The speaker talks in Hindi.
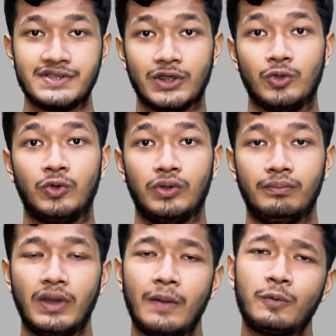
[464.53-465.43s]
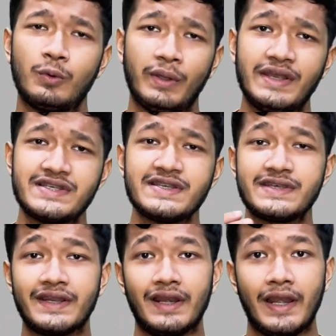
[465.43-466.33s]
चलो मैं आपको इसी
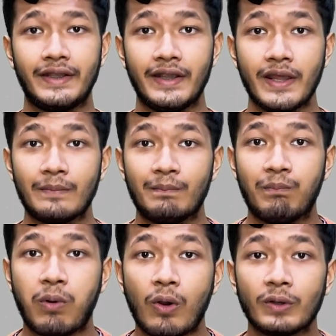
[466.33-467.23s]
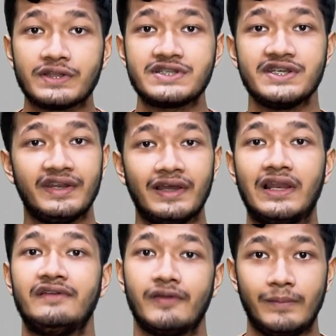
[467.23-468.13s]
से रिलेटेड एक बहुत अच्छी रियल
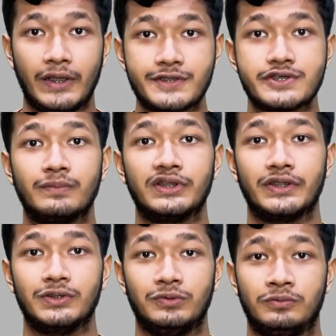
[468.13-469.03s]
लाइफ एप्लीकेशन बताता हूँ